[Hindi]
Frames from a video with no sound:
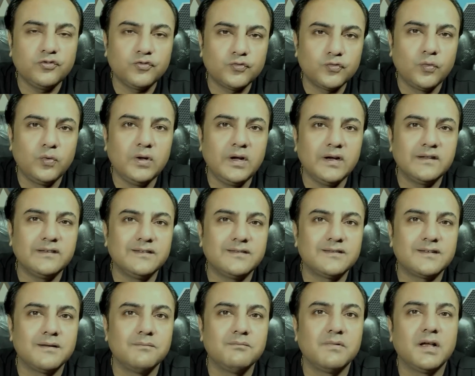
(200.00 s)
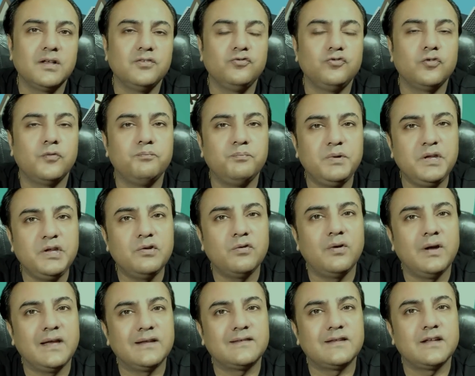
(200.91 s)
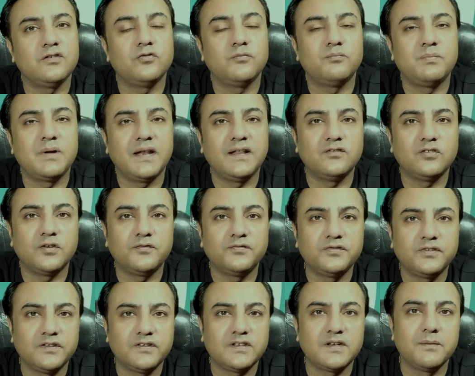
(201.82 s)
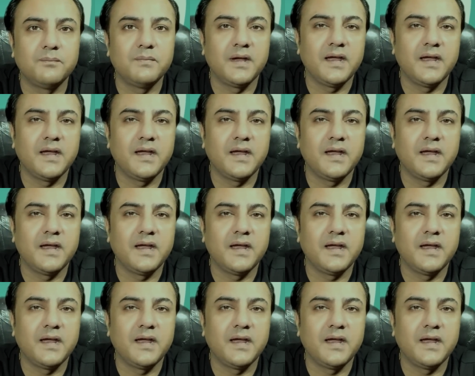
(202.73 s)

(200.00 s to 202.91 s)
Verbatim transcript: सोलर सिस्टम का जो बी है जो बैलेंस ऑफ सिस्टम